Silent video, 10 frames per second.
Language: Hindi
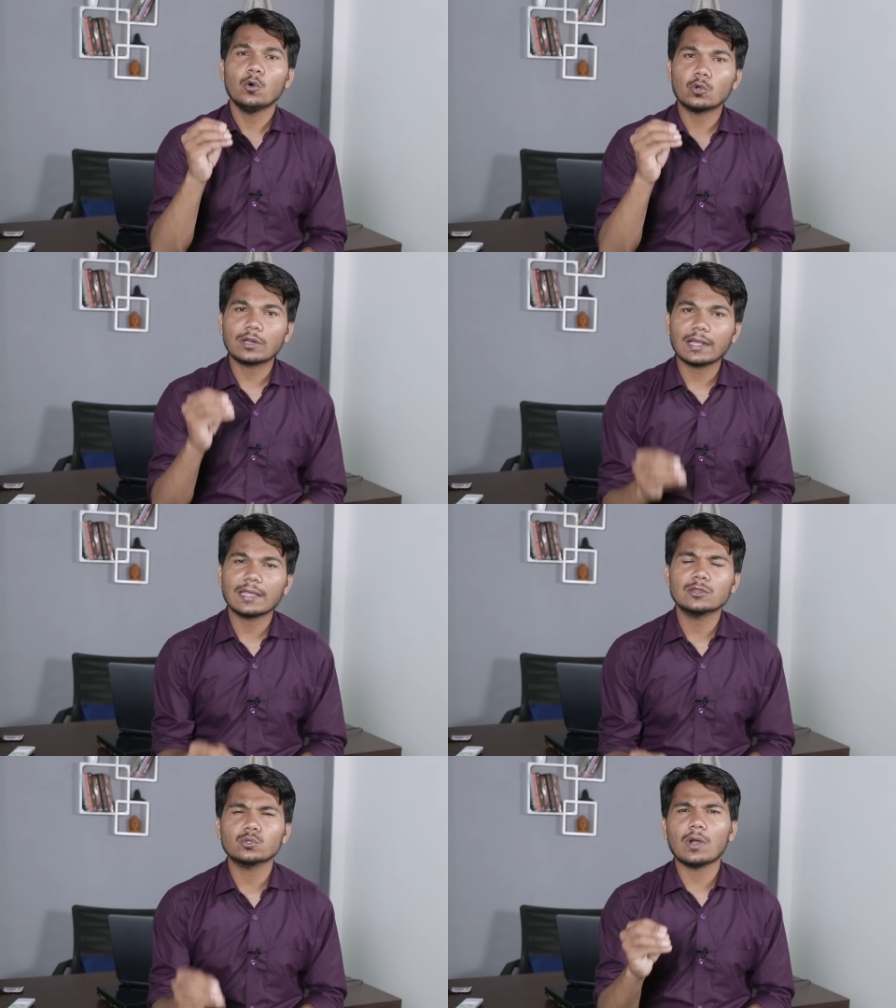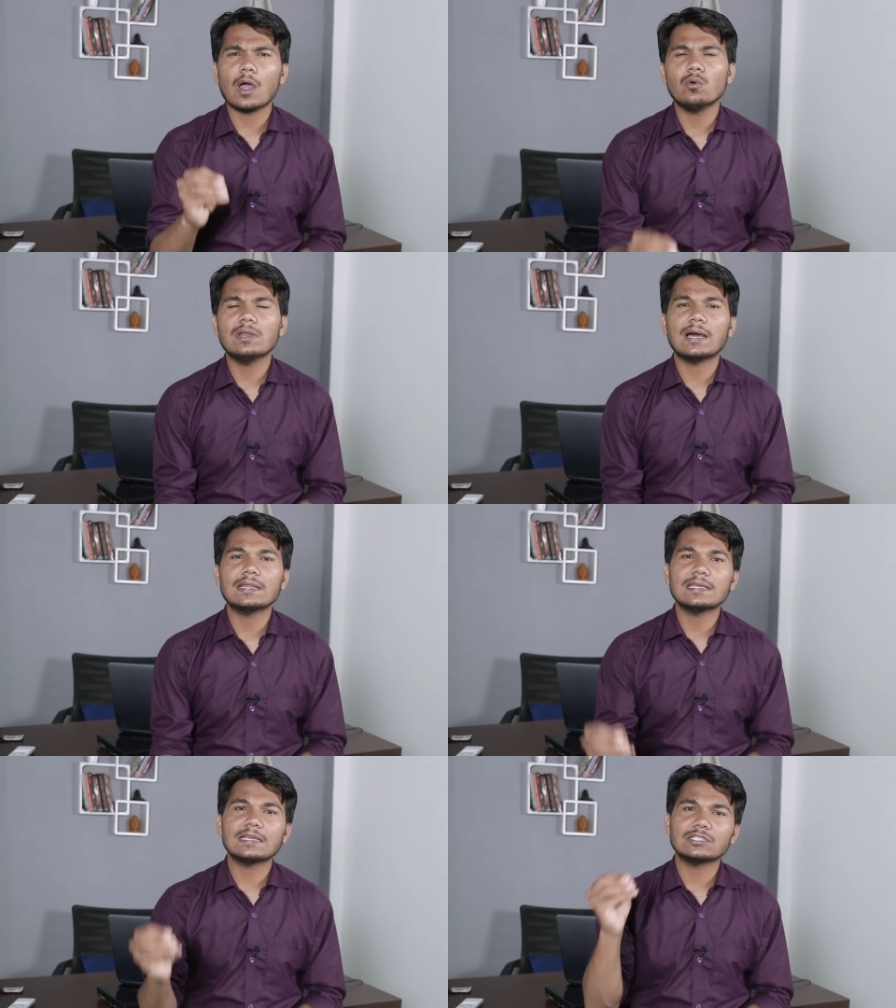और कहें तो राहुल
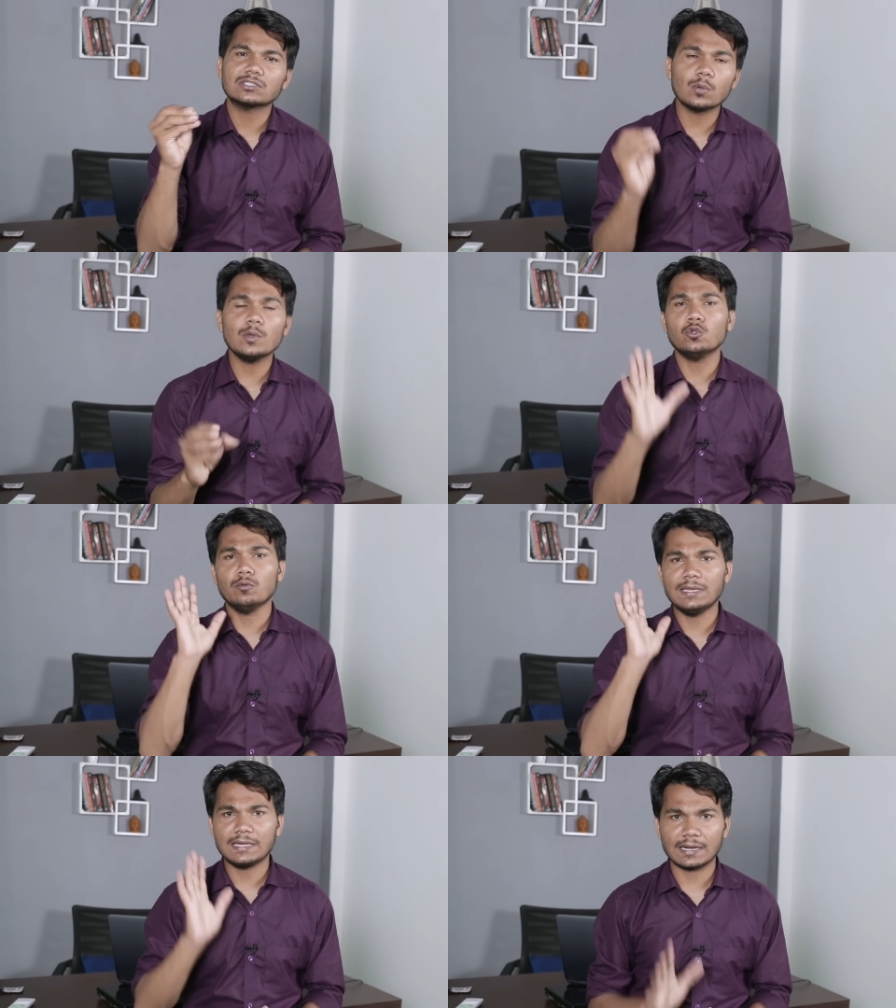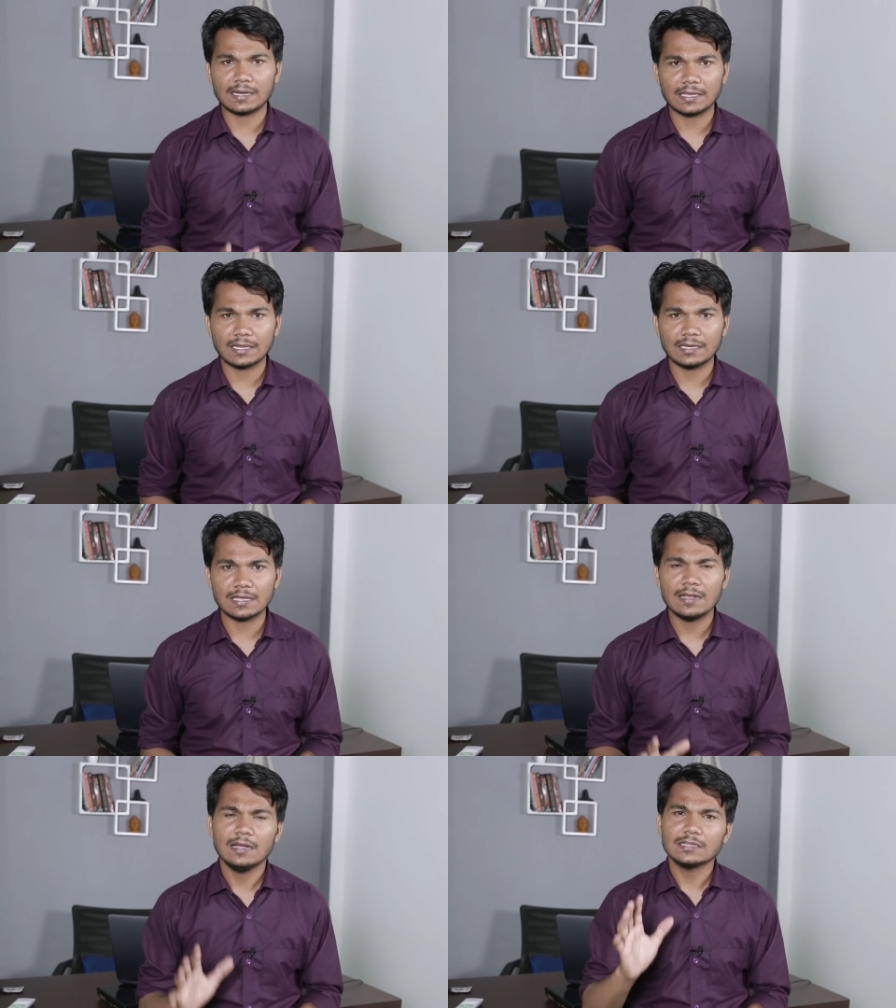गांधी की छवि धूमिल करने के लिए